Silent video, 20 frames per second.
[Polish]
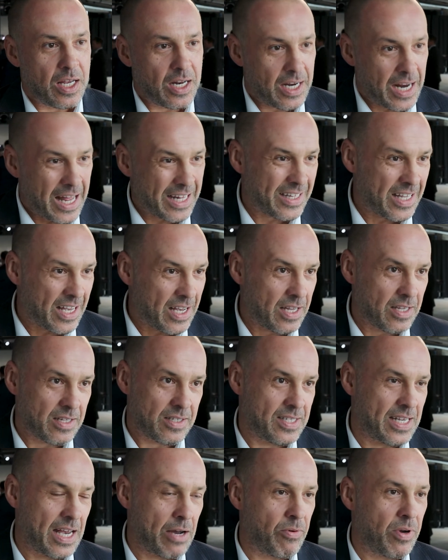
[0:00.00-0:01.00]
lata
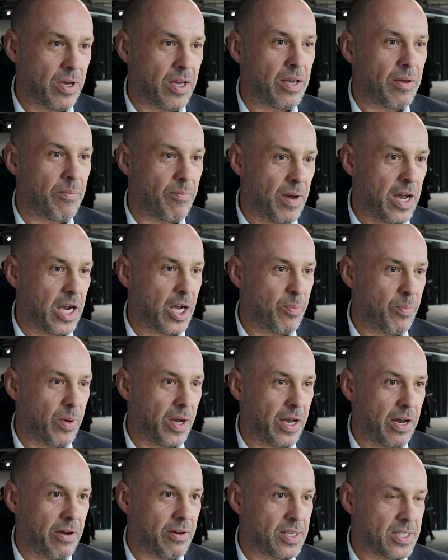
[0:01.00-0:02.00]
całe Bank
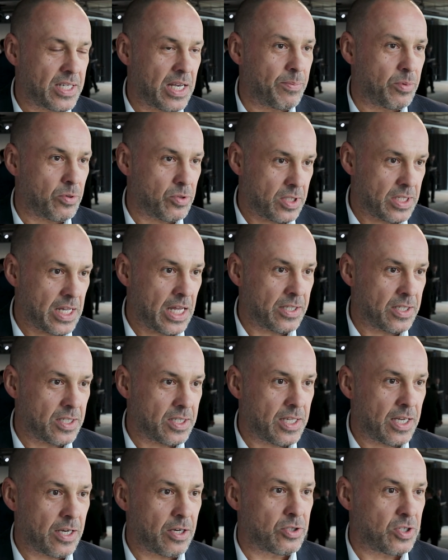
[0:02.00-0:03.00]
PKO SA był znany z
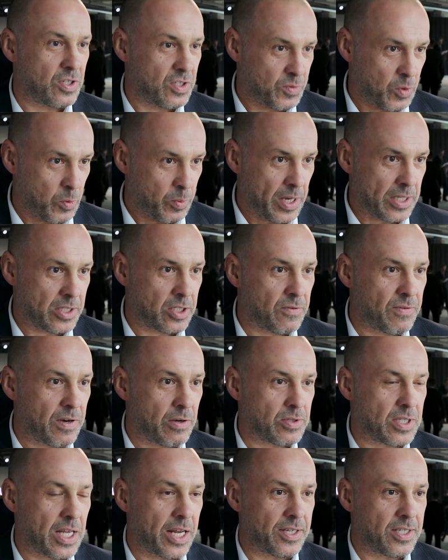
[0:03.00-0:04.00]
tego, że
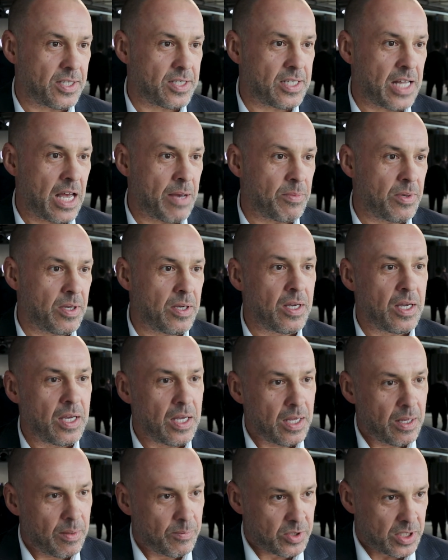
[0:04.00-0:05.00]
współpracował z artystami
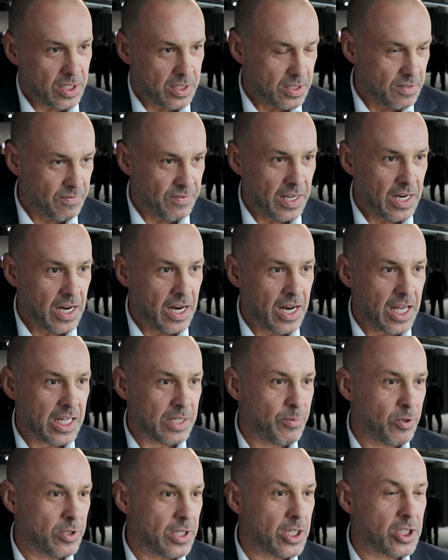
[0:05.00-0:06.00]
przez wiele lat,
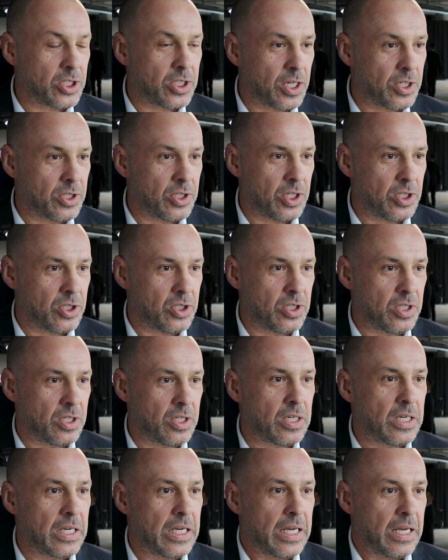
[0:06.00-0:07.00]
ponad
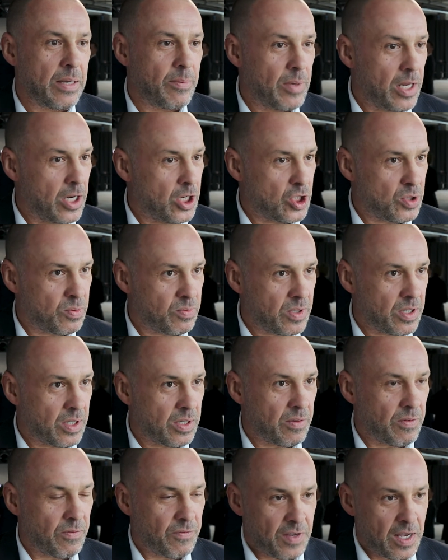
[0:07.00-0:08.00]
40.
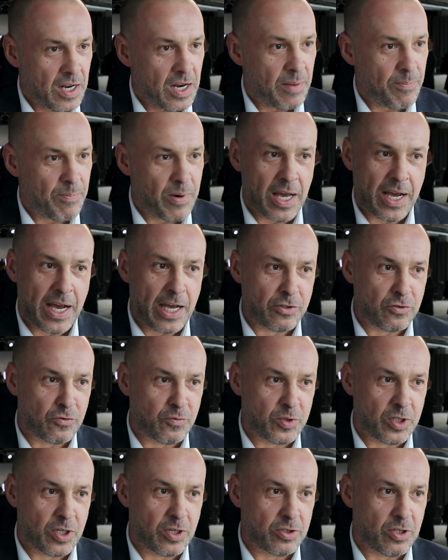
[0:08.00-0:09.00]
Mieliśmy wiele plakatów
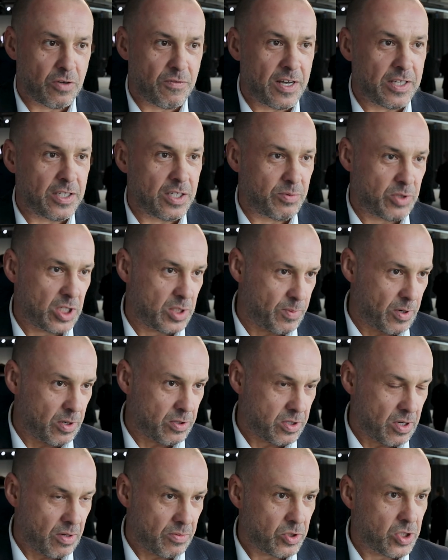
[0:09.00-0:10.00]
przygotowanych przez
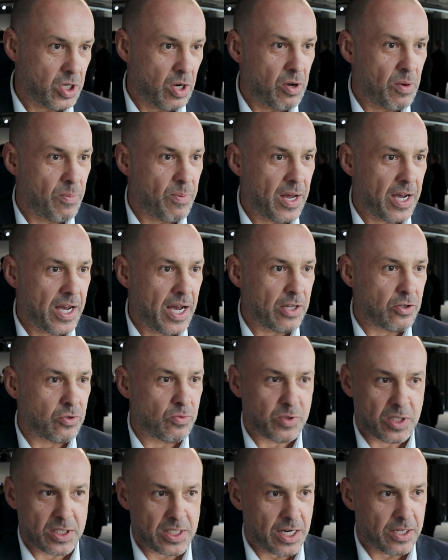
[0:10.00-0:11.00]
Polską Szkołę Plakatu,
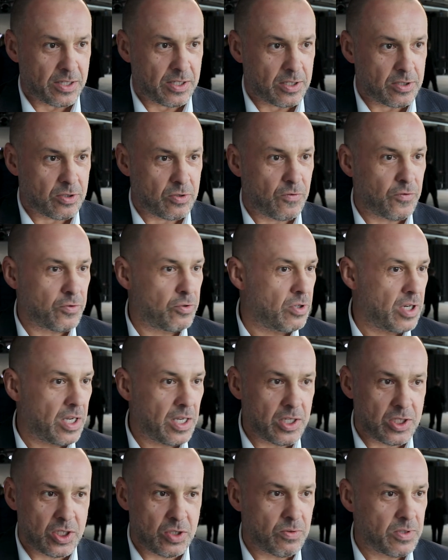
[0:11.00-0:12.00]
przez artystów, które
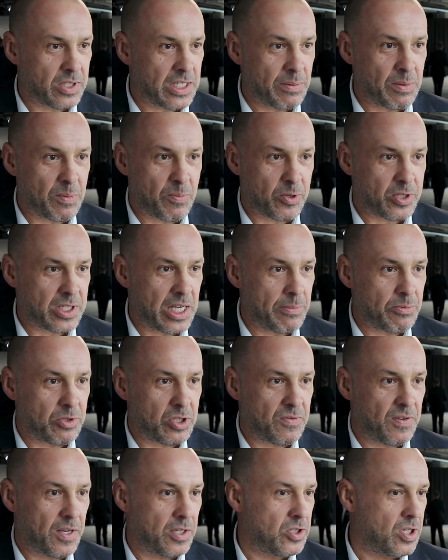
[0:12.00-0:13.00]
jeździły z nami po całym
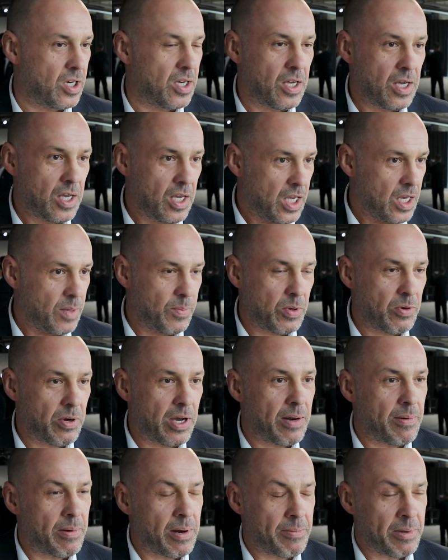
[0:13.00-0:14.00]
świecie i były
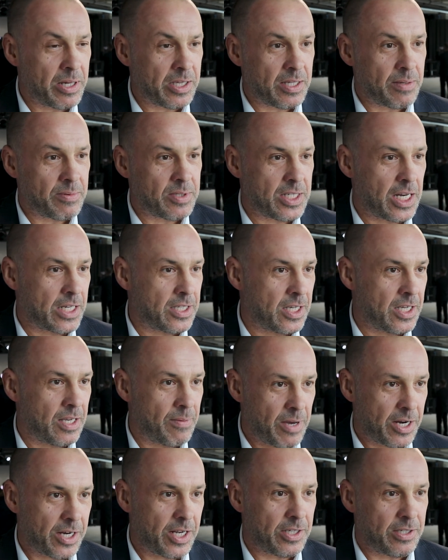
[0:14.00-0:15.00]
elementem strategii
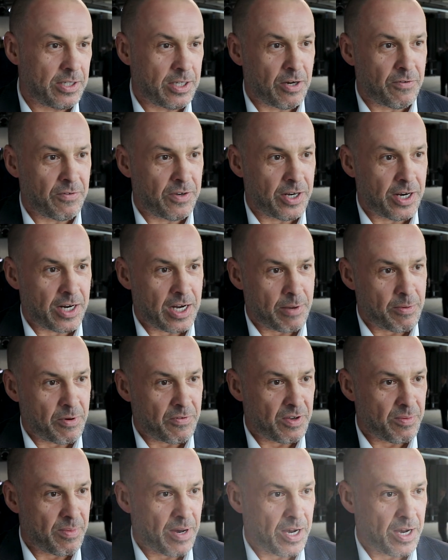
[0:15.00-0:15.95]
marketingowej i reklamowej